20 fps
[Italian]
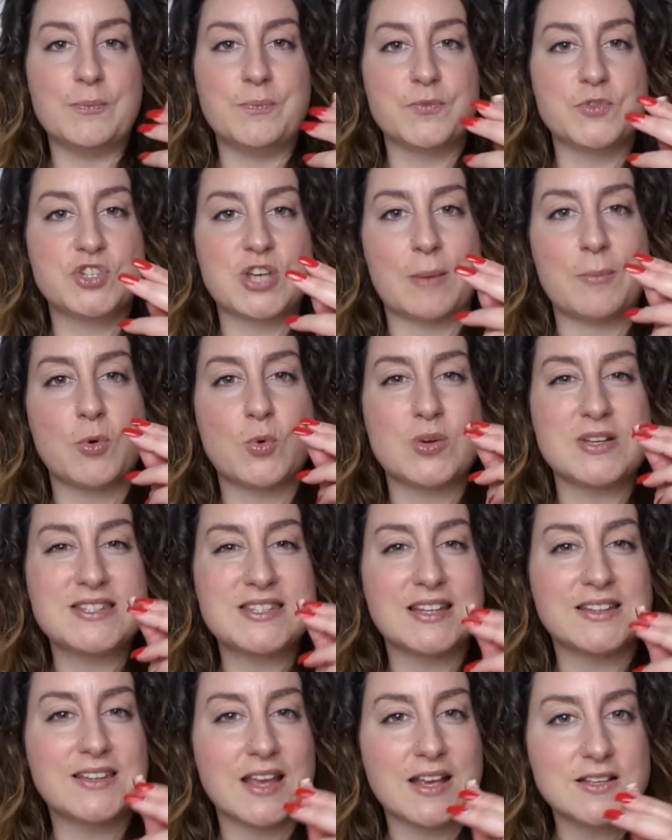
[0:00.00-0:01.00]
diciamo,
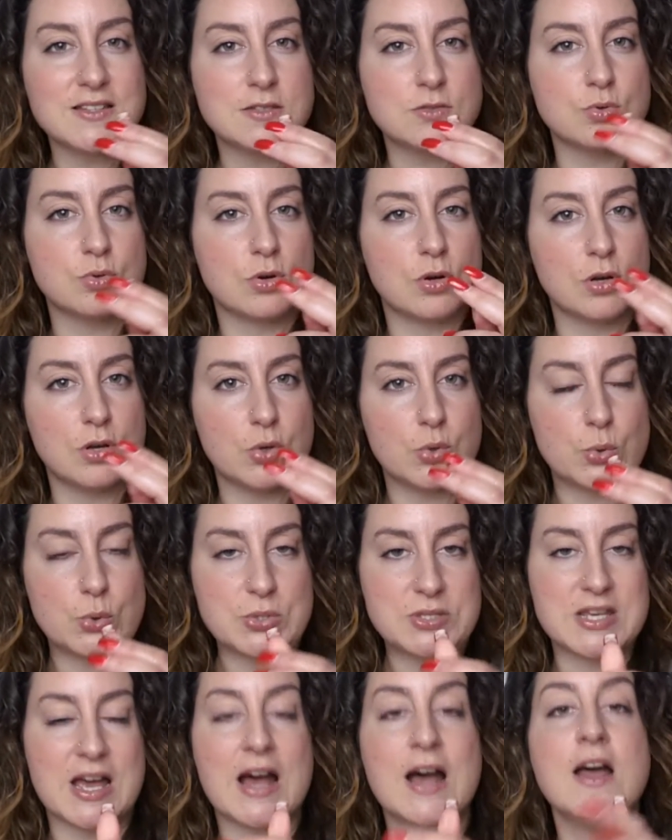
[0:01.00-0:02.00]
questa texture
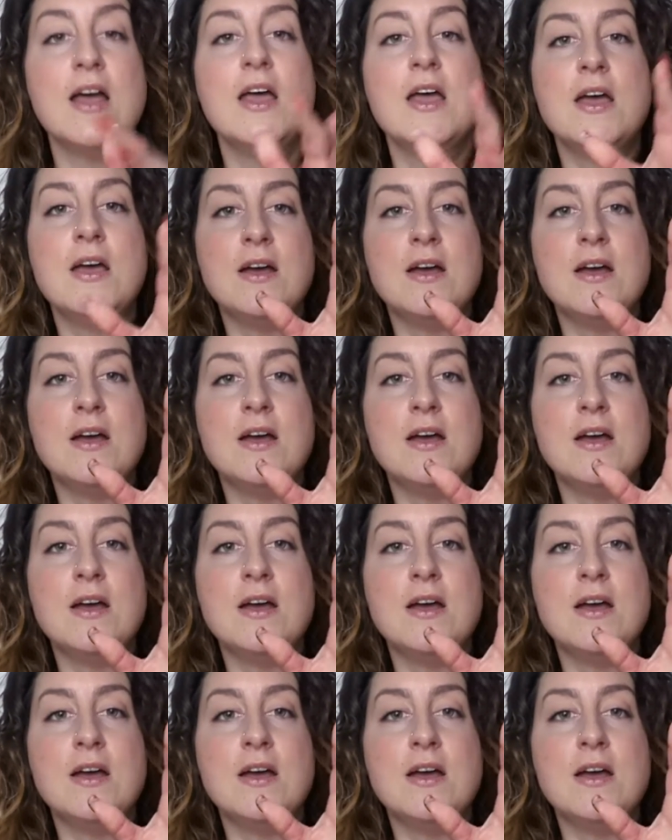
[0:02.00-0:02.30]
oleosa